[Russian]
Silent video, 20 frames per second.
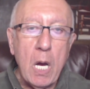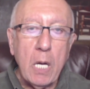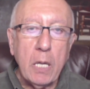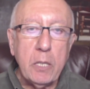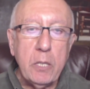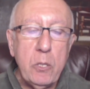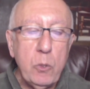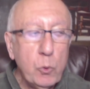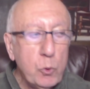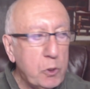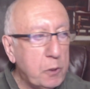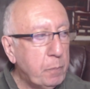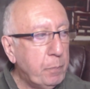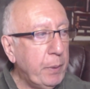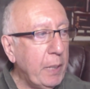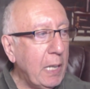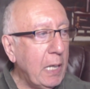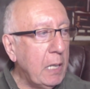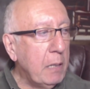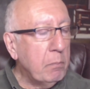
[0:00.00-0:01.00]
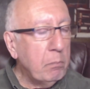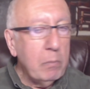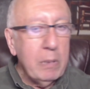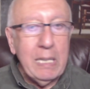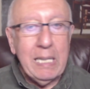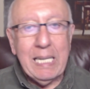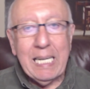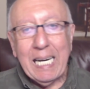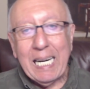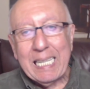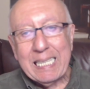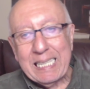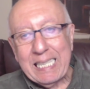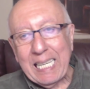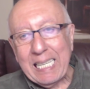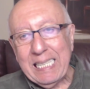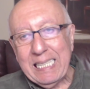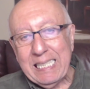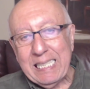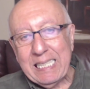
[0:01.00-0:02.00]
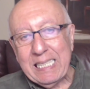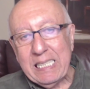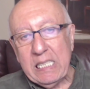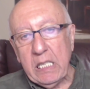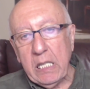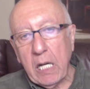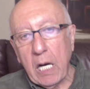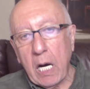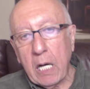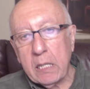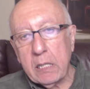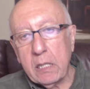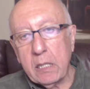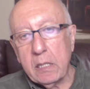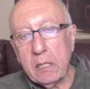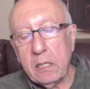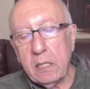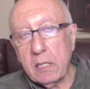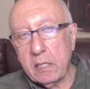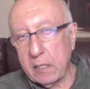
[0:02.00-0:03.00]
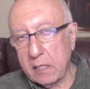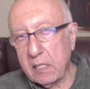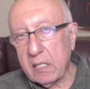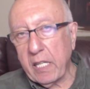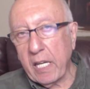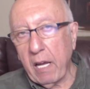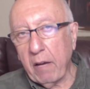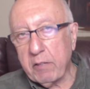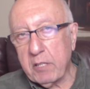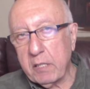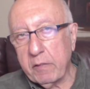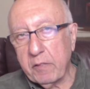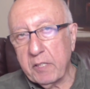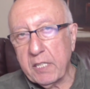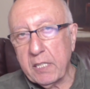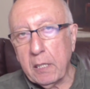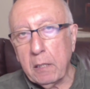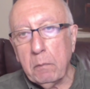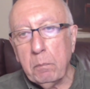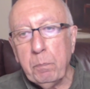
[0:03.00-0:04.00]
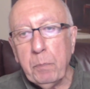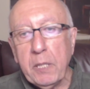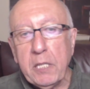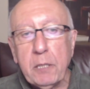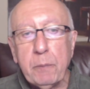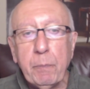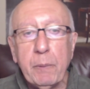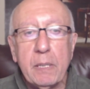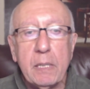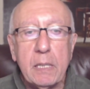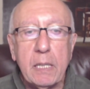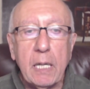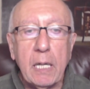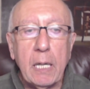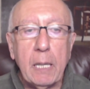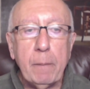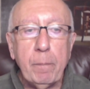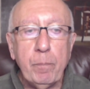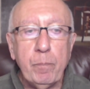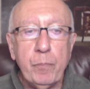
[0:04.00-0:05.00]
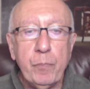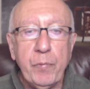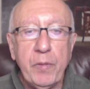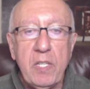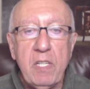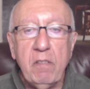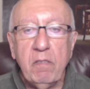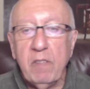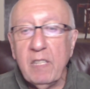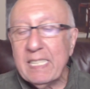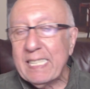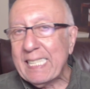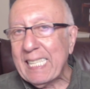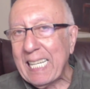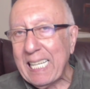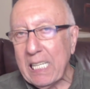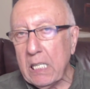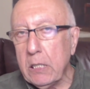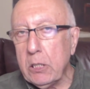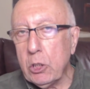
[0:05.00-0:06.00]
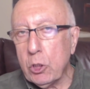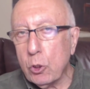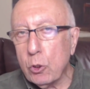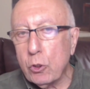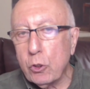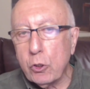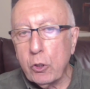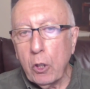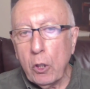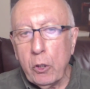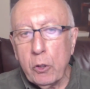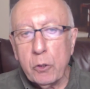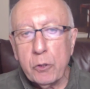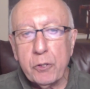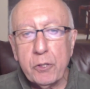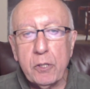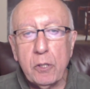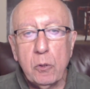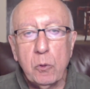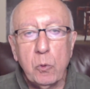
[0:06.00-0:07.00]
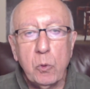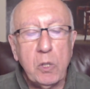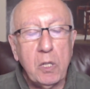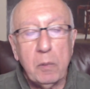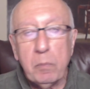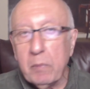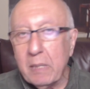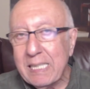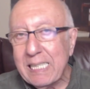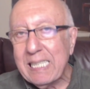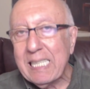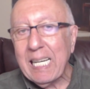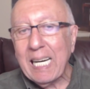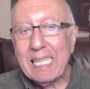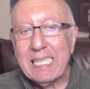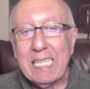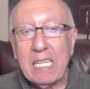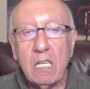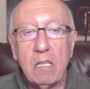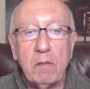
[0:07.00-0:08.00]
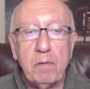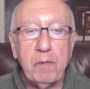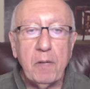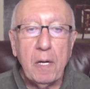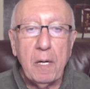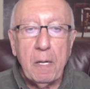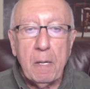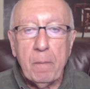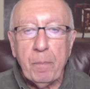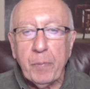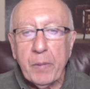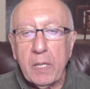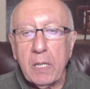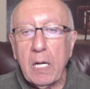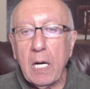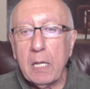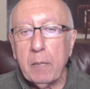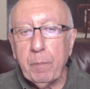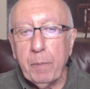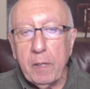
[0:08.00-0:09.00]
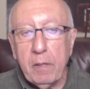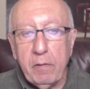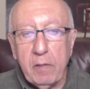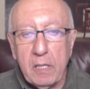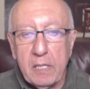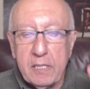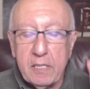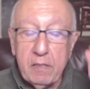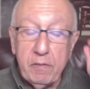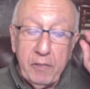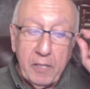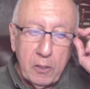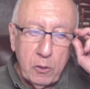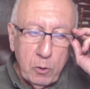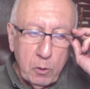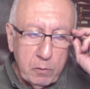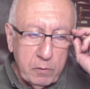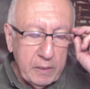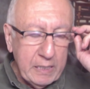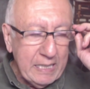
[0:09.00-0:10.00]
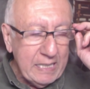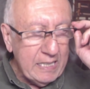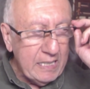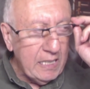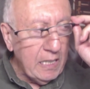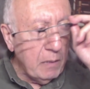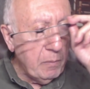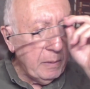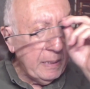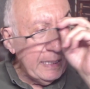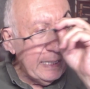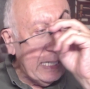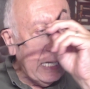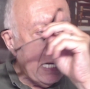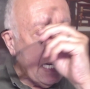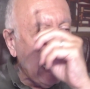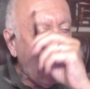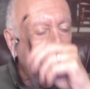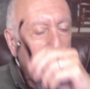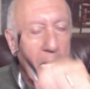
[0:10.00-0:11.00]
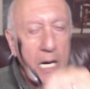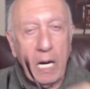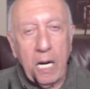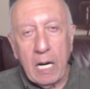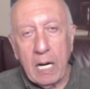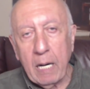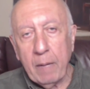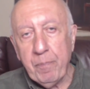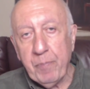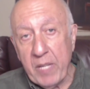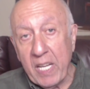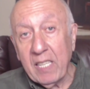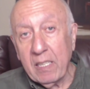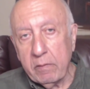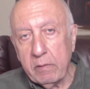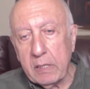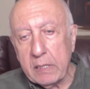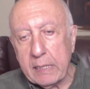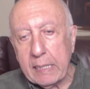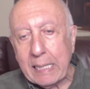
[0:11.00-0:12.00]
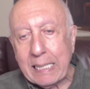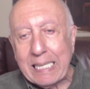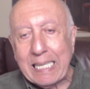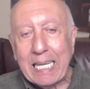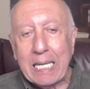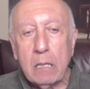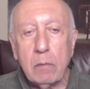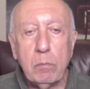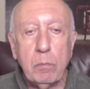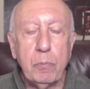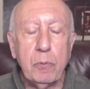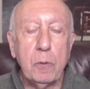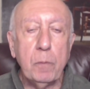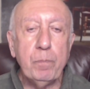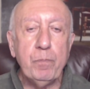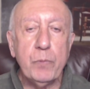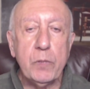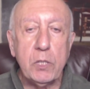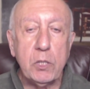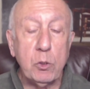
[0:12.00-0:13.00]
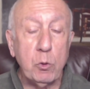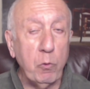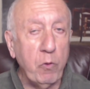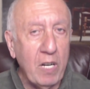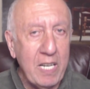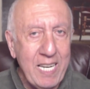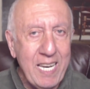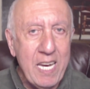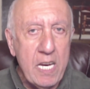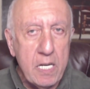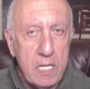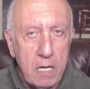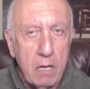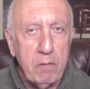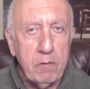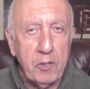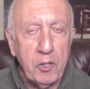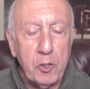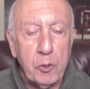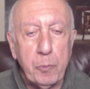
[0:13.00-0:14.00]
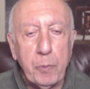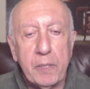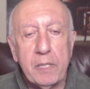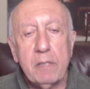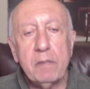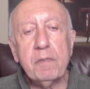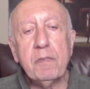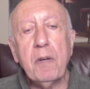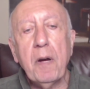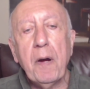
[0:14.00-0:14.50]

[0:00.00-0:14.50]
Не успели мы отойти от несостоявшегося импичмента, не высохли еще слезы у комментаторов, как появились две новые темы для а, ненависти к Трампу увольнение Виндманов